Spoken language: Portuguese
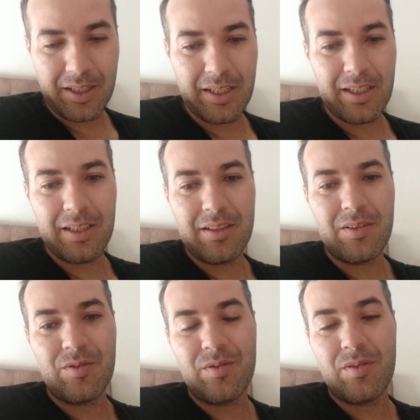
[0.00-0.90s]
é,
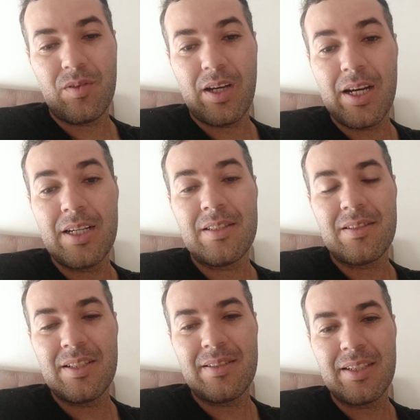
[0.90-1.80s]

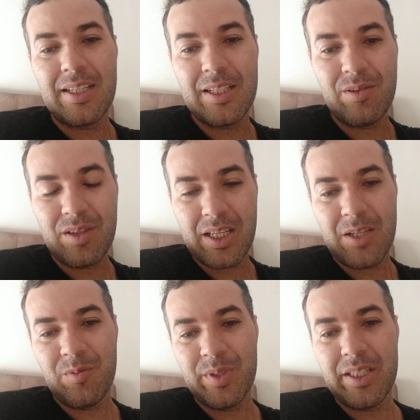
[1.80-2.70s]
antes desse grito
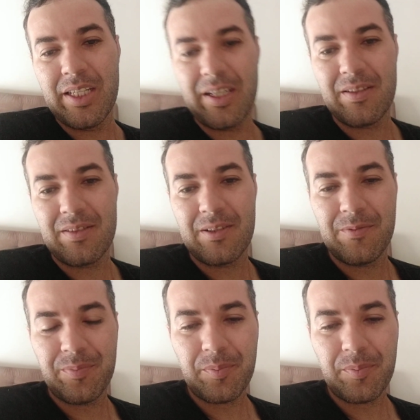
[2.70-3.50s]
tem a obediência.